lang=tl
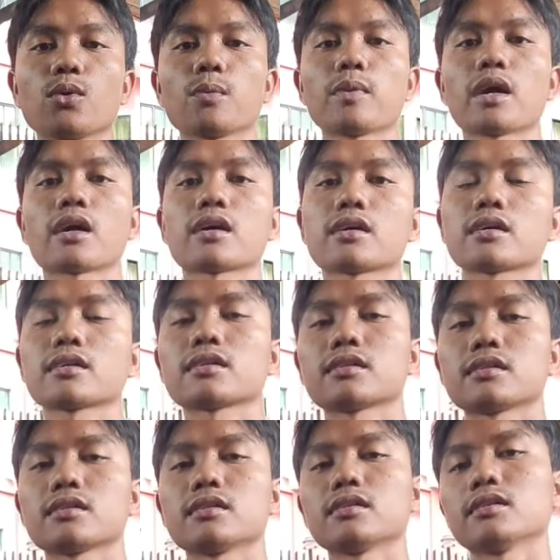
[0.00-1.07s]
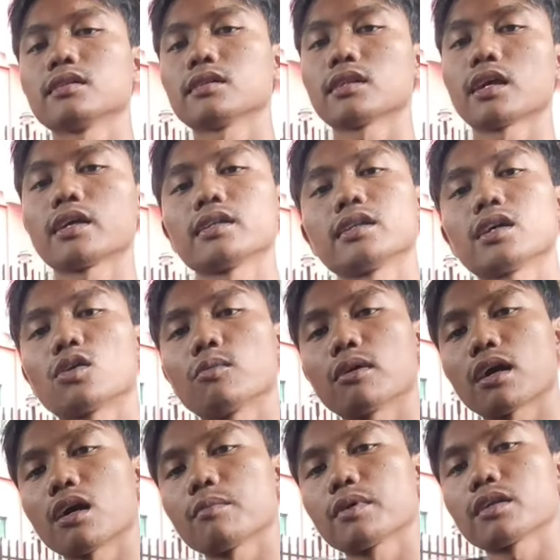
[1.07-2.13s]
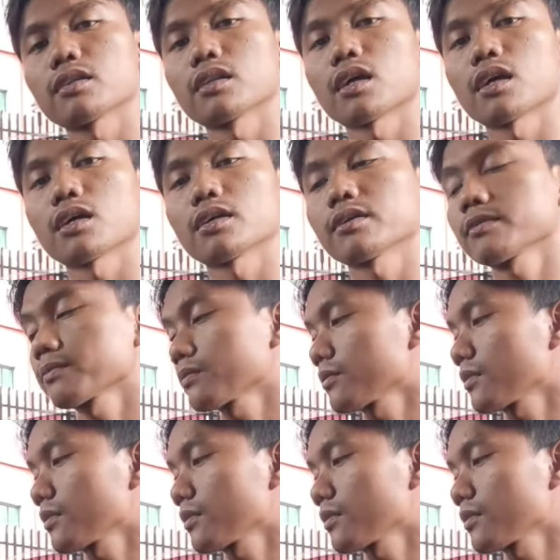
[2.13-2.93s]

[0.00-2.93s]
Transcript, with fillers: glue plug na hindi gumagamit ng